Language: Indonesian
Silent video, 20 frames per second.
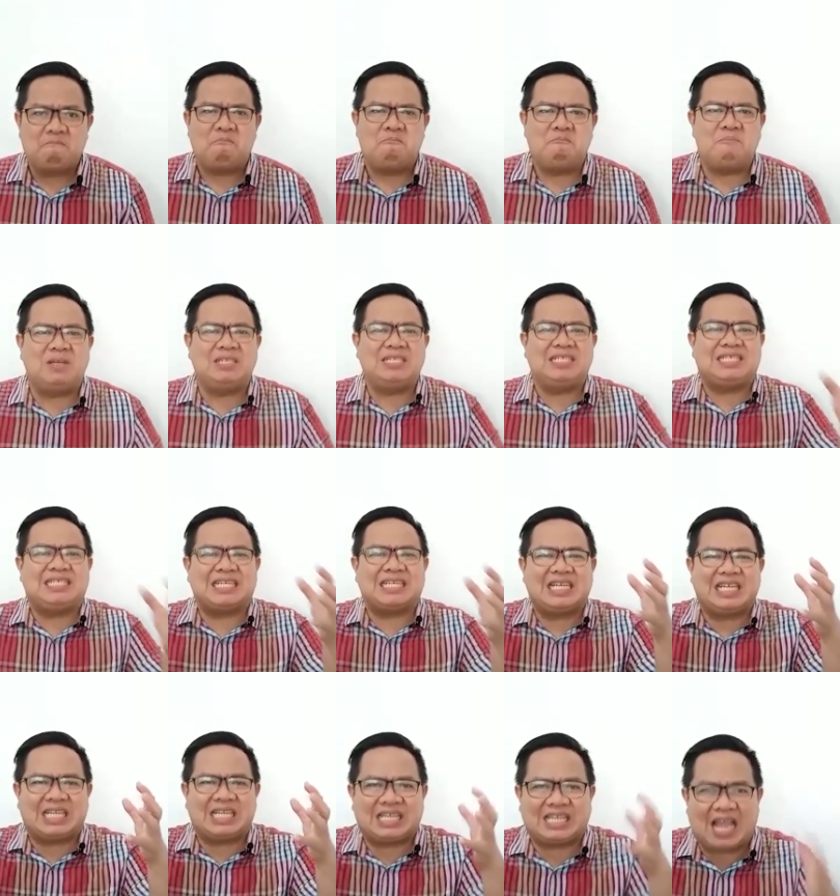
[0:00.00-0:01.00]

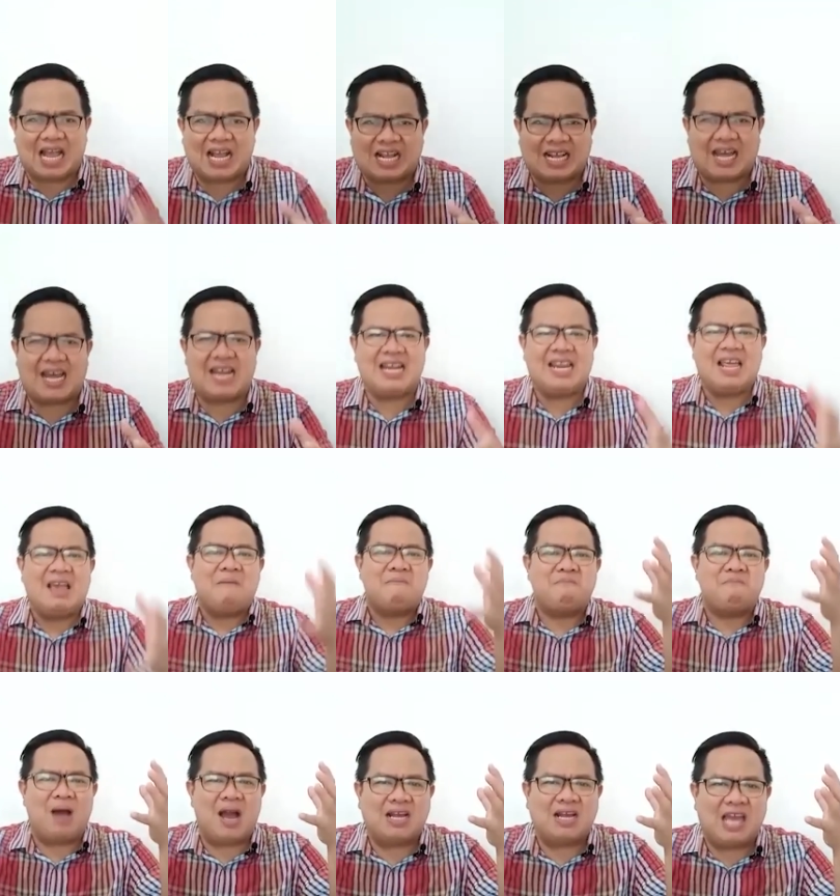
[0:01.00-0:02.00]
menceritakan
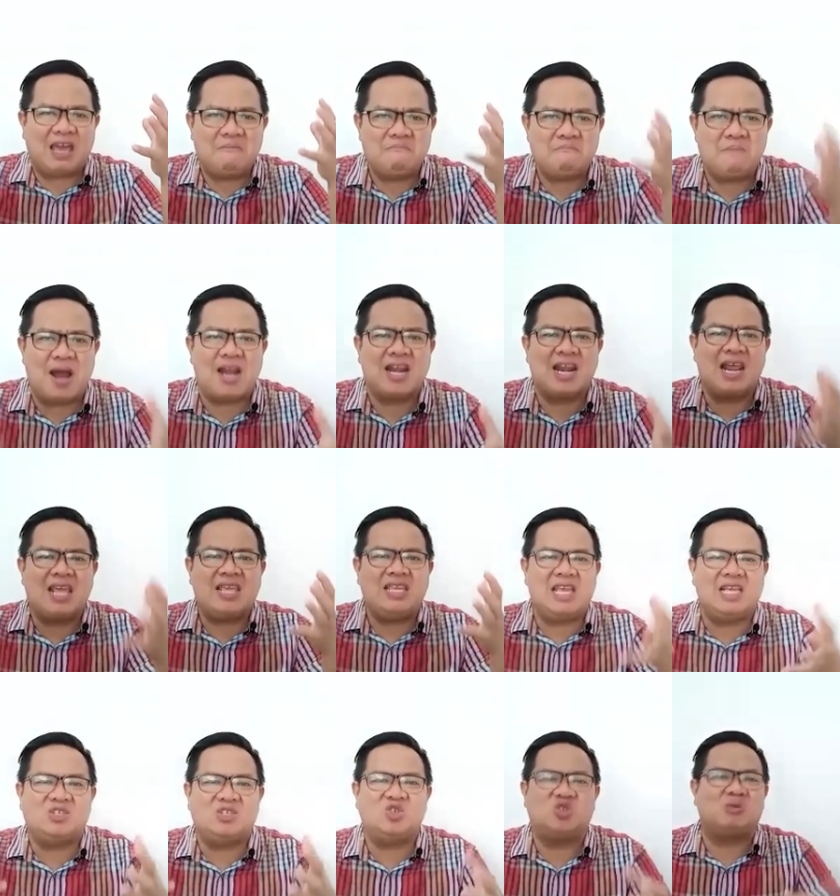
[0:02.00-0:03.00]
bagaimana
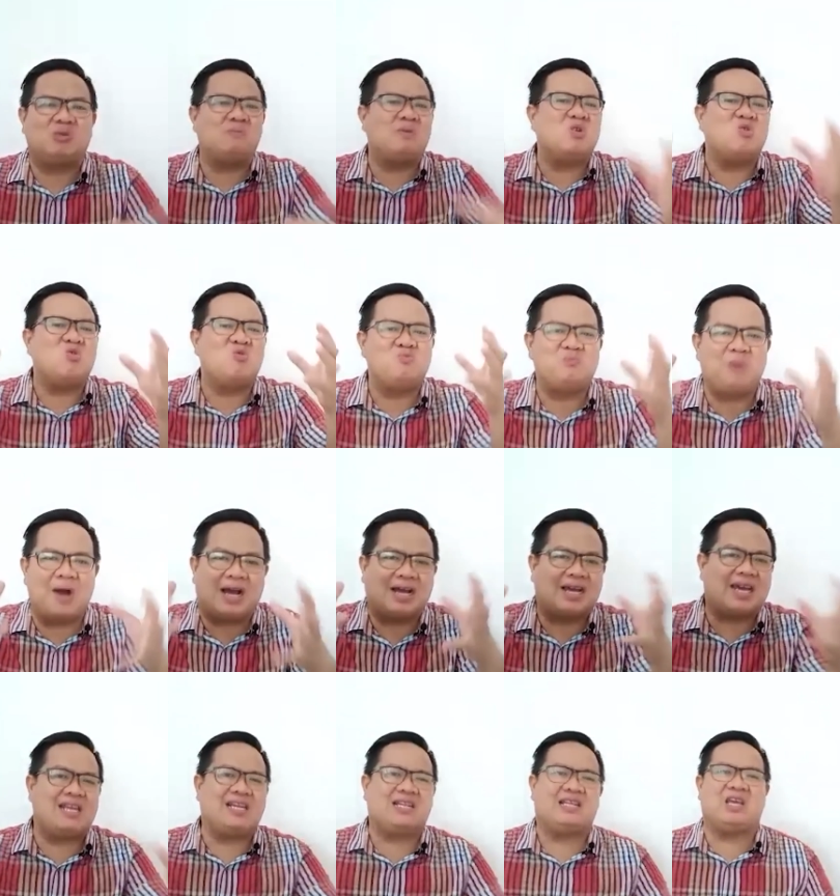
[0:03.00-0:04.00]
Yesus
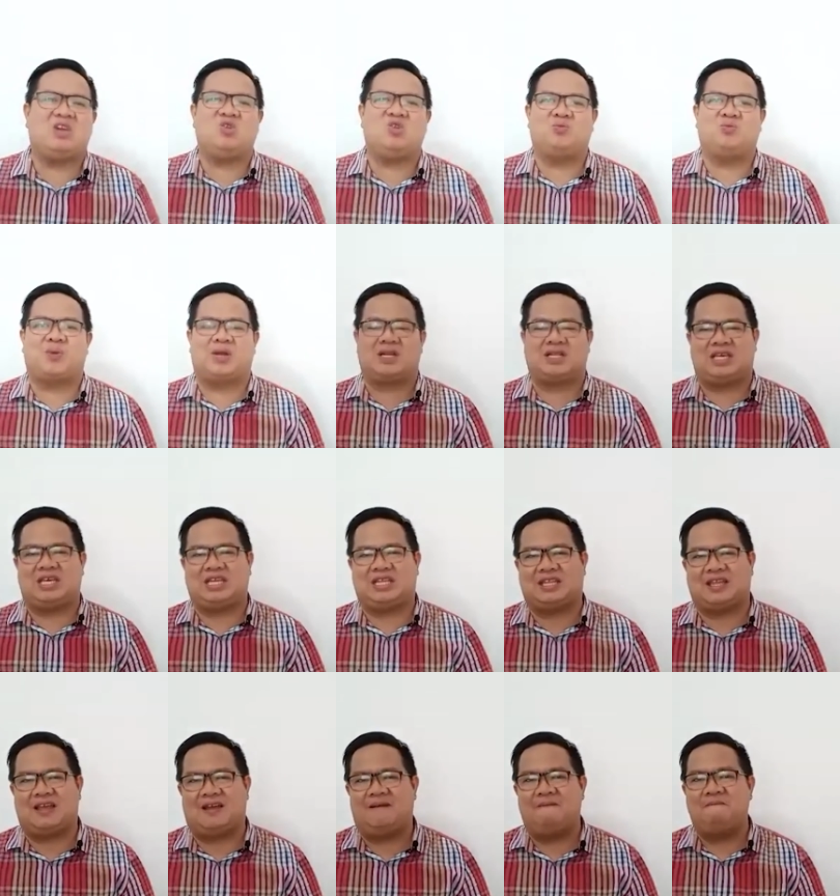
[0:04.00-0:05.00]
mengubahkan kehidupan
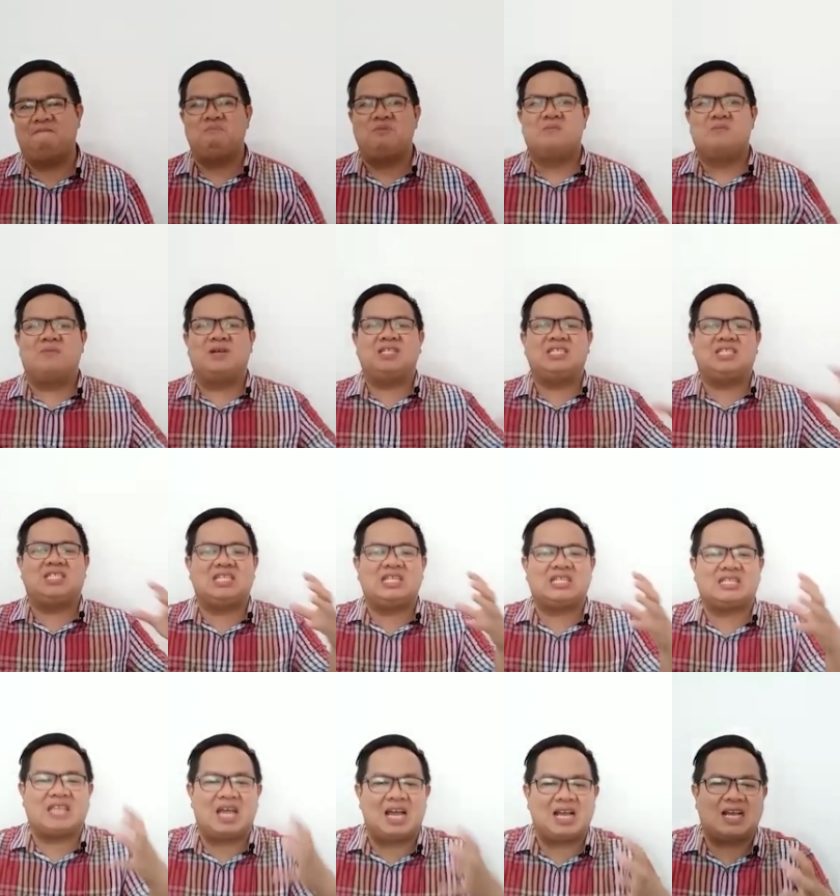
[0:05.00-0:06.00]
kita,
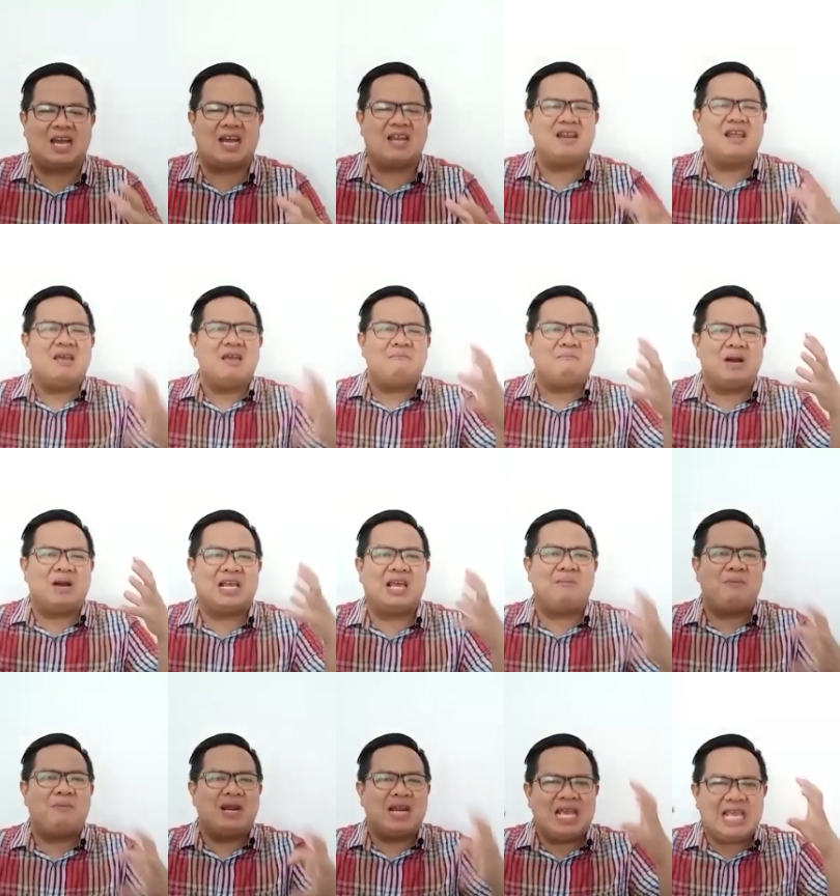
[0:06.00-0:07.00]
menceritakan
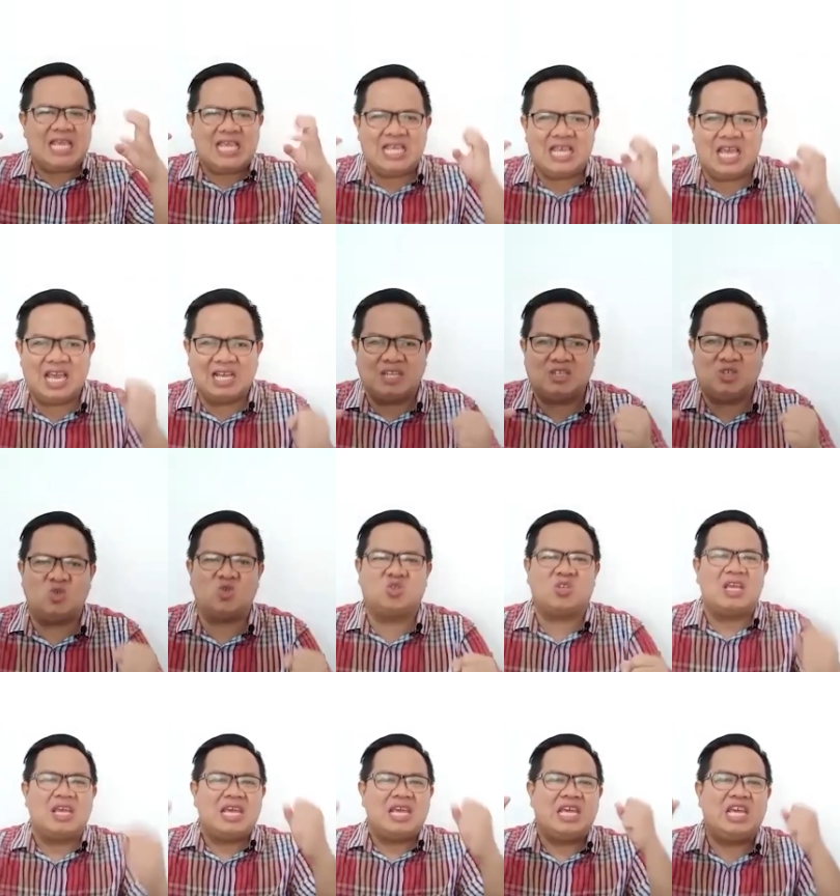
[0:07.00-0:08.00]
bagaimana
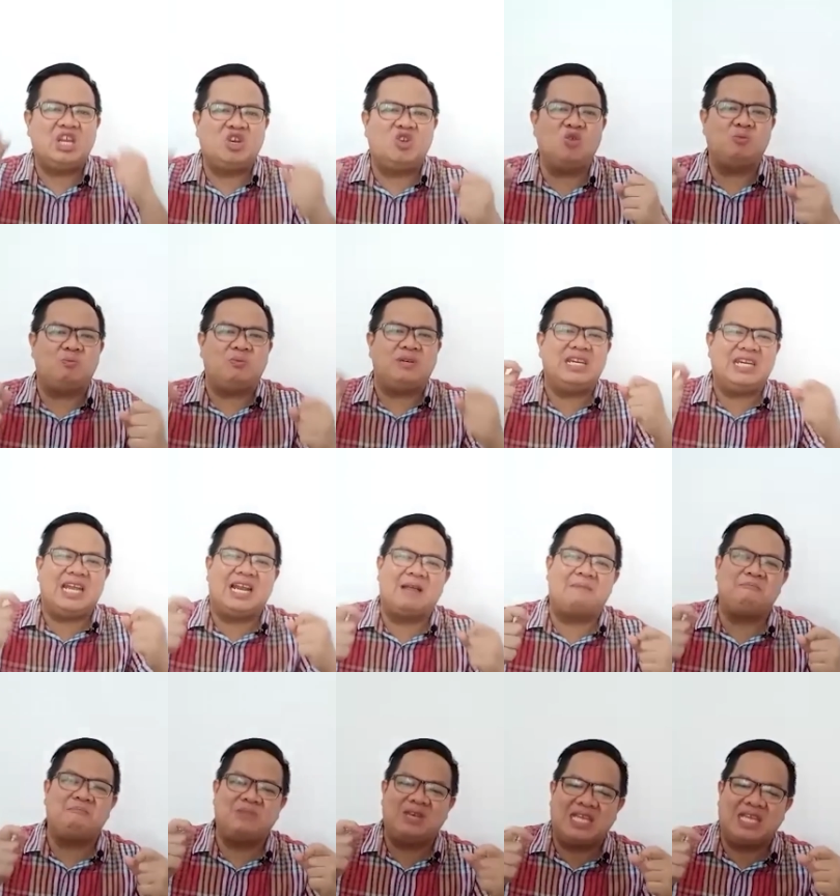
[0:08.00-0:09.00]
Yesus hidup di
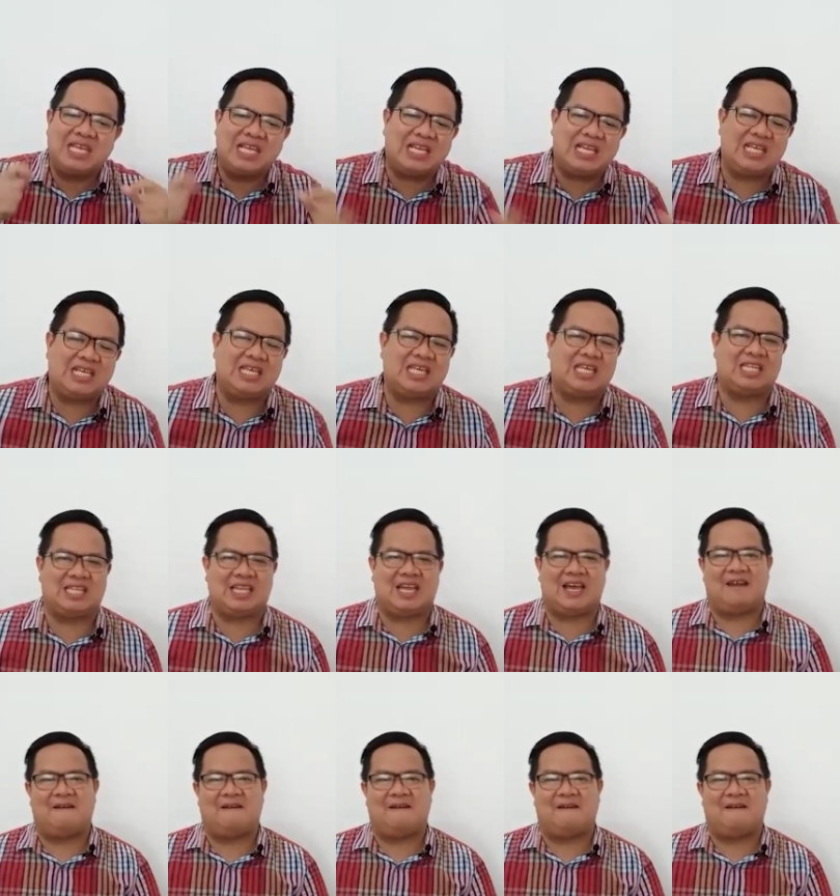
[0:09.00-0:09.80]
dalam diri kita.